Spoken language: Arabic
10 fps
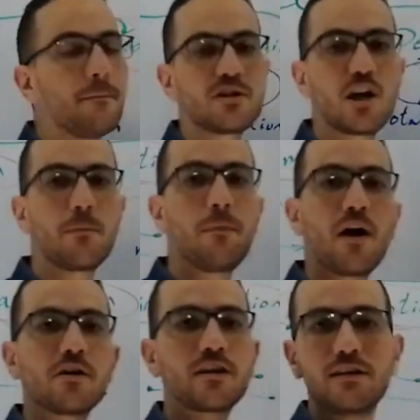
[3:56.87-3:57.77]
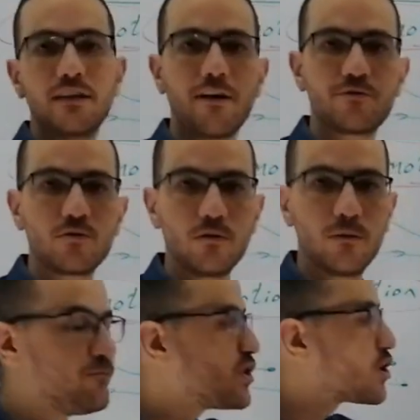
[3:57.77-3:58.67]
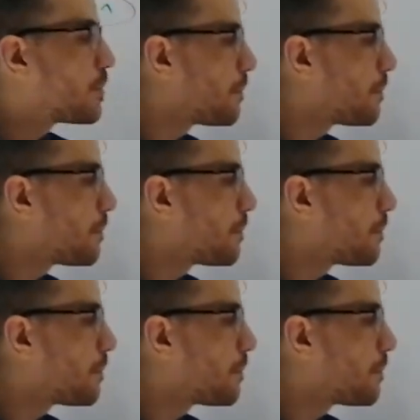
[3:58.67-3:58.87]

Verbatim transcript: مش البارتكل نفسه مش